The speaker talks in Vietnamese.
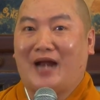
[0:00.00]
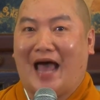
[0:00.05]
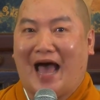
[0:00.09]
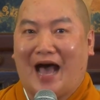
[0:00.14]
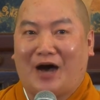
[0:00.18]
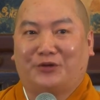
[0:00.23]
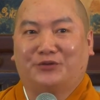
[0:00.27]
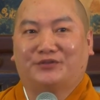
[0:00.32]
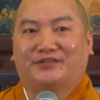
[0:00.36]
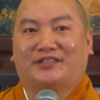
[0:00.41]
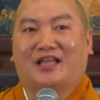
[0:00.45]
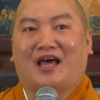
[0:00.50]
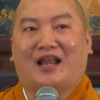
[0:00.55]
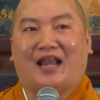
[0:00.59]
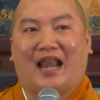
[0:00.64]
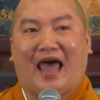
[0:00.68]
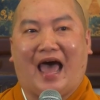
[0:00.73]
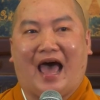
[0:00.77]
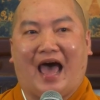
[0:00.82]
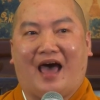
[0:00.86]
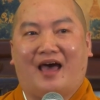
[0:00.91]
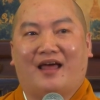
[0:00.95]
đạo tên
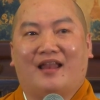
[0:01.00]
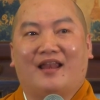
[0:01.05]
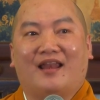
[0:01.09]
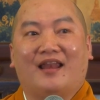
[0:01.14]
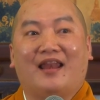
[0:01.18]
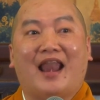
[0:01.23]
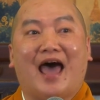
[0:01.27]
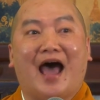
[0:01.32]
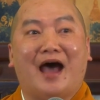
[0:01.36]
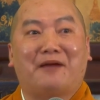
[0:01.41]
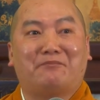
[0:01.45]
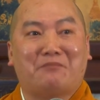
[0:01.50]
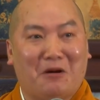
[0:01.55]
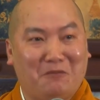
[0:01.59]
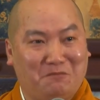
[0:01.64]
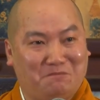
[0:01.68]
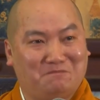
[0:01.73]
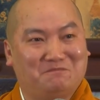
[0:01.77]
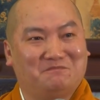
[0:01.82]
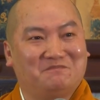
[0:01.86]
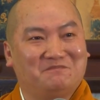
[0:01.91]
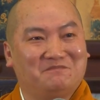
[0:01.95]
là La
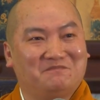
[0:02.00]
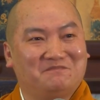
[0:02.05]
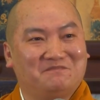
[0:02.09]
Bốc.